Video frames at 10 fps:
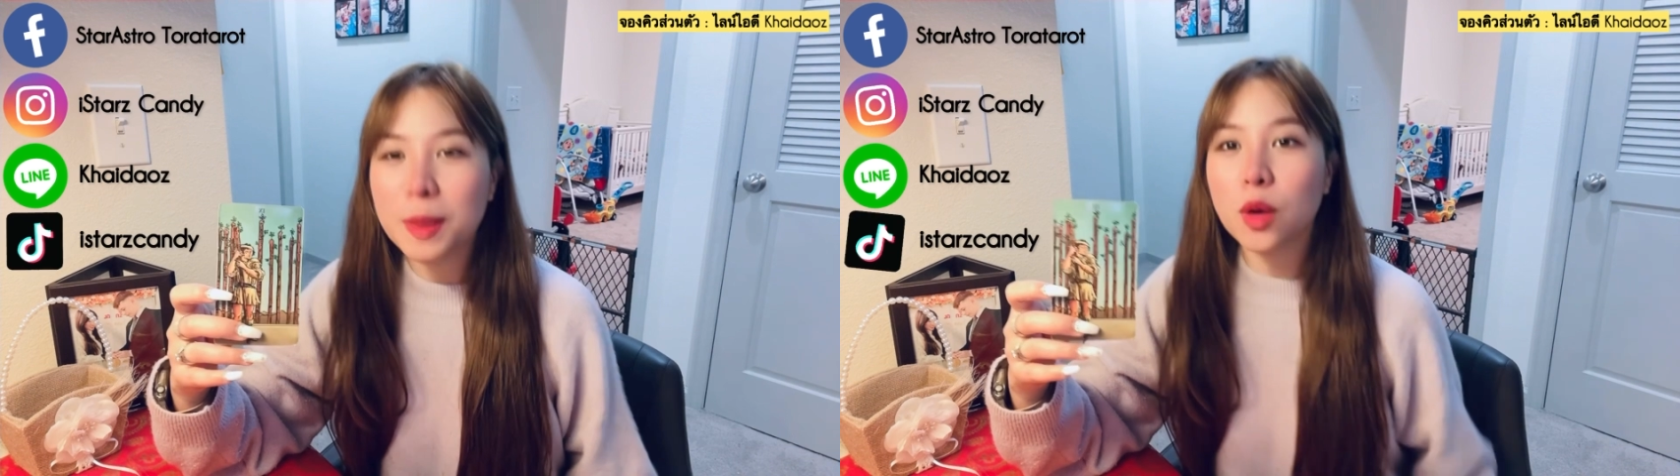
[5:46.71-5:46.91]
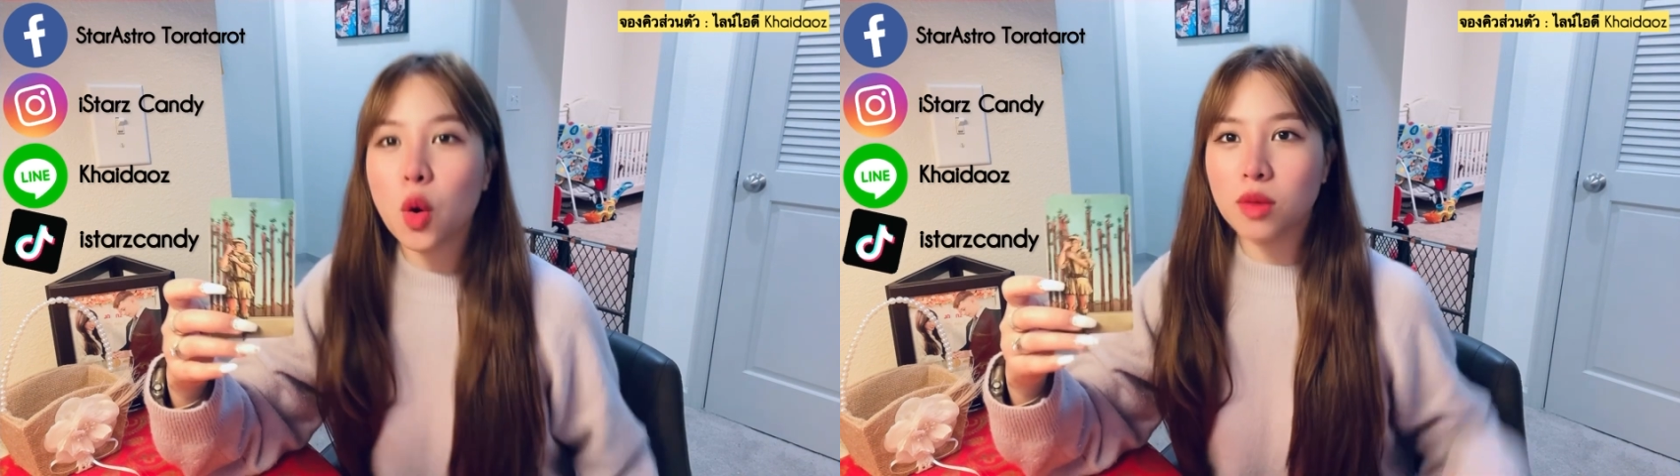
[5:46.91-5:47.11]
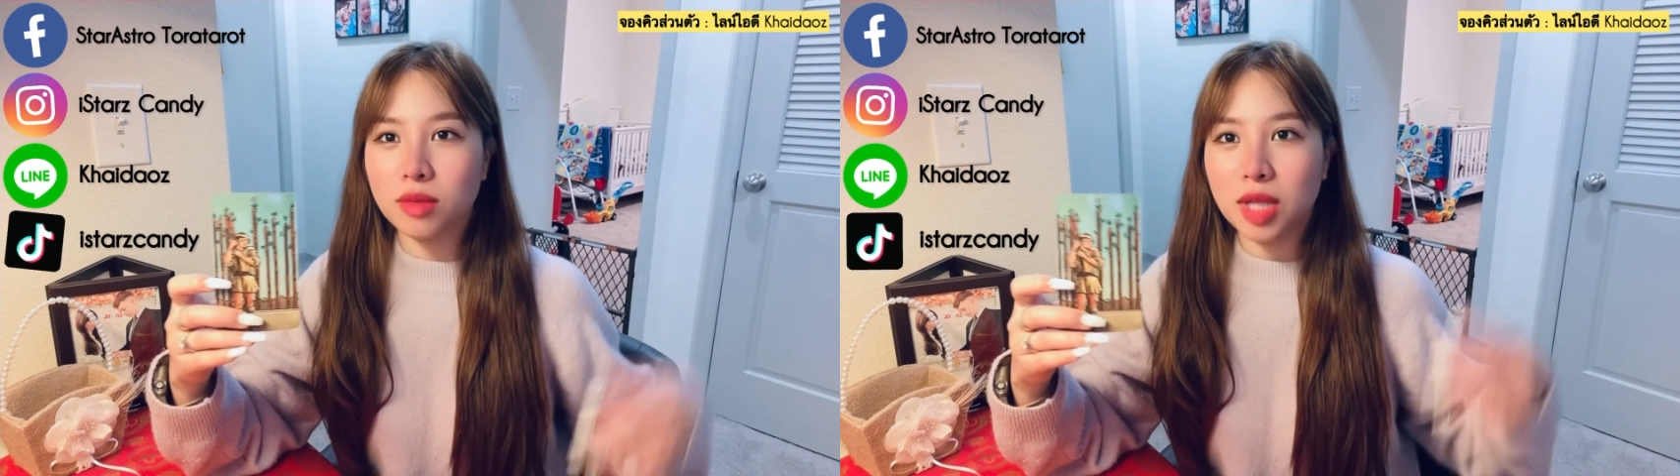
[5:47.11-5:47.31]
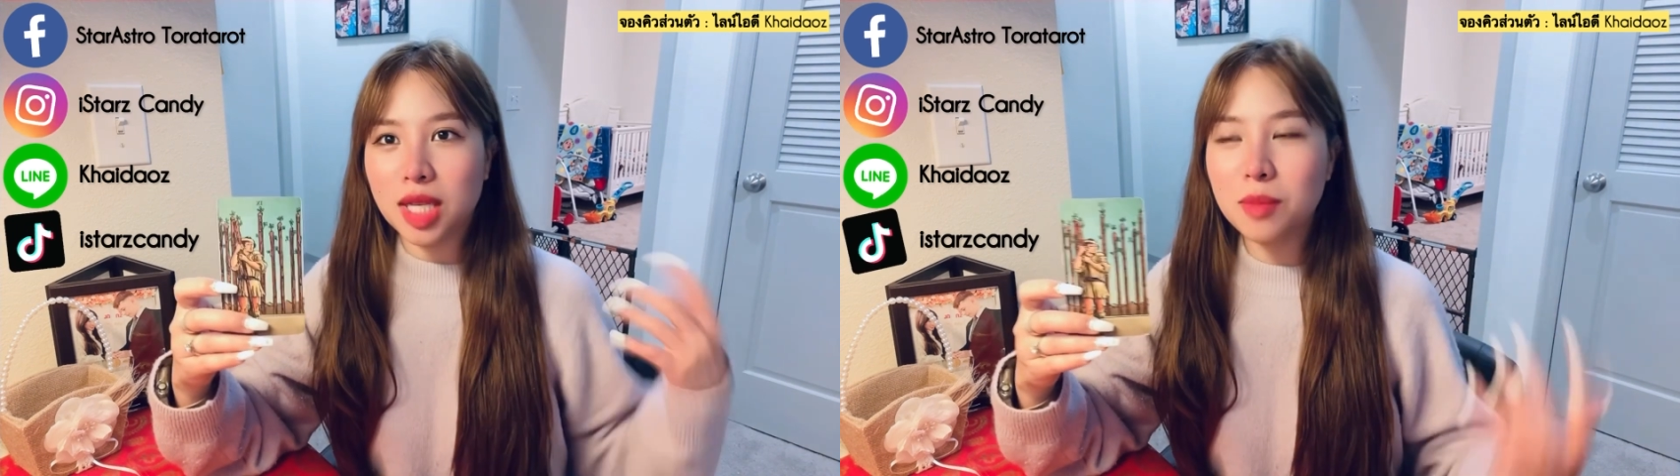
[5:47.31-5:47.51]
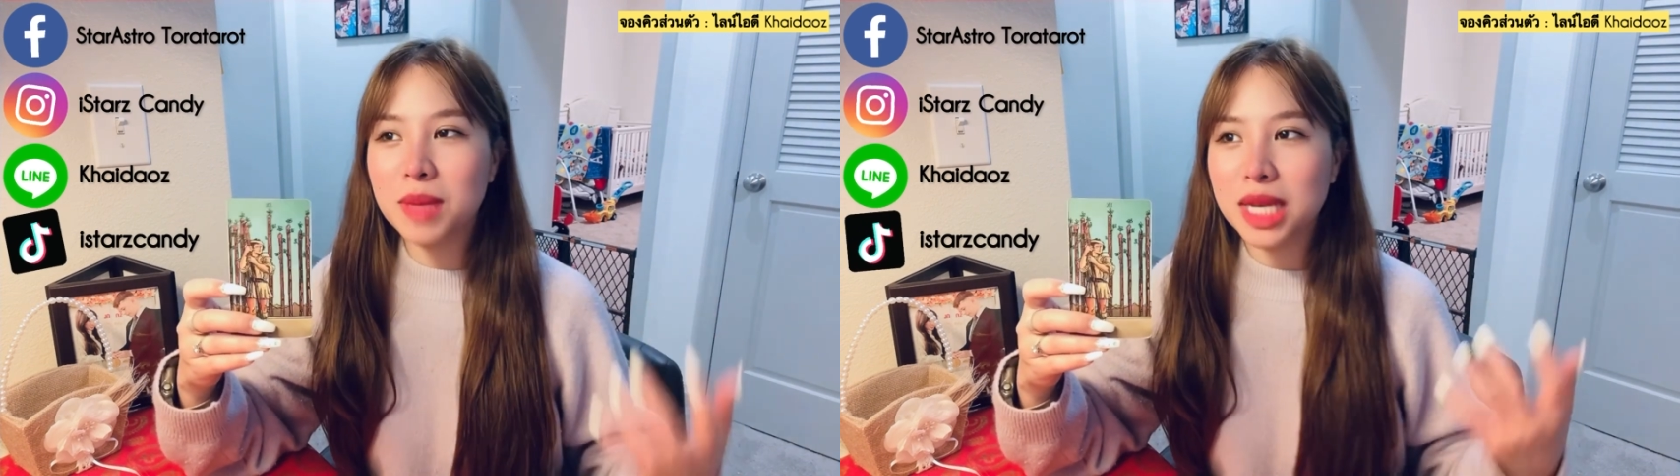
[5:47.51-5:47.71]
เป็นคน
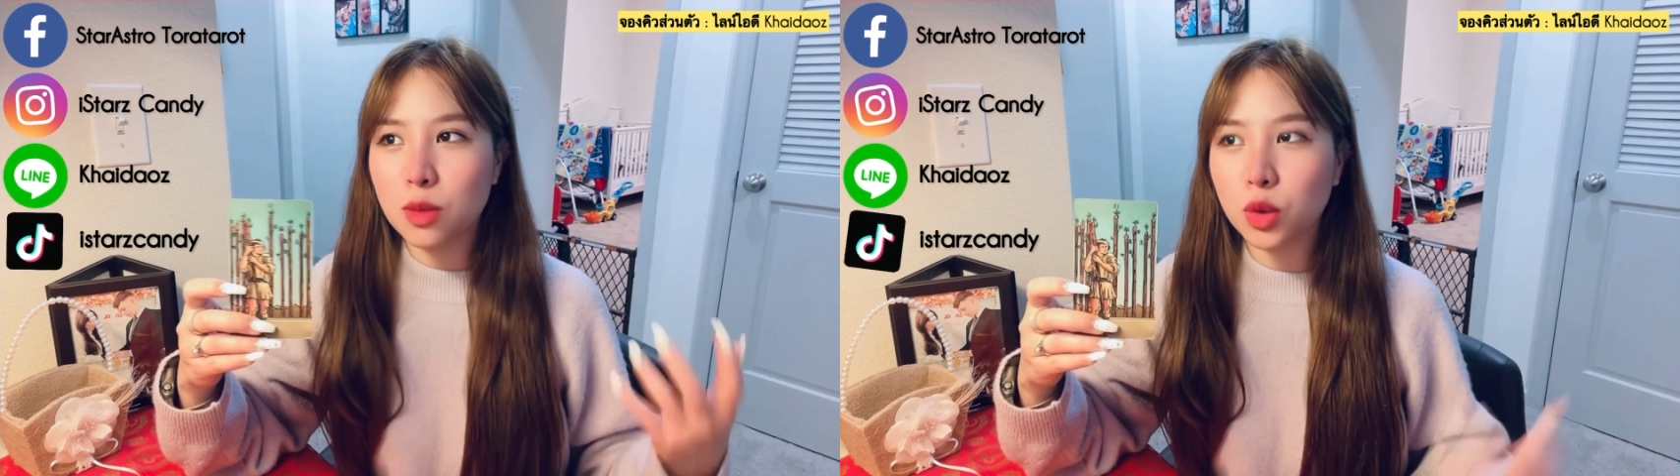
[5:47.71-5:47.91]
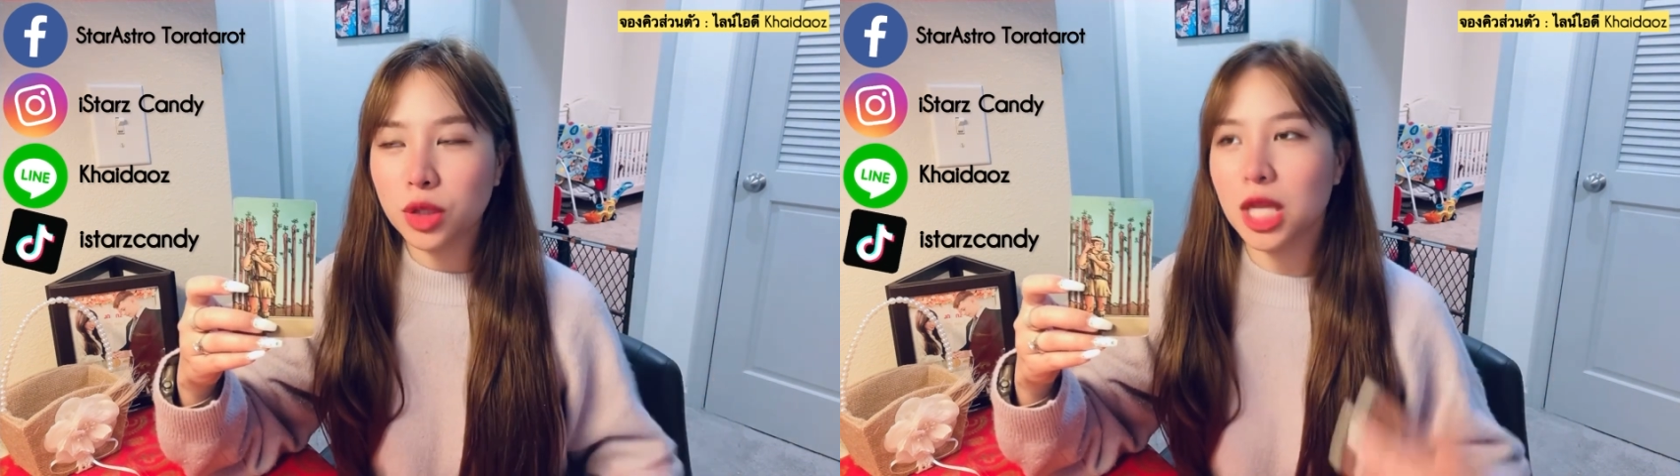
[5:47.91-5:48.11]
ที่มีวุ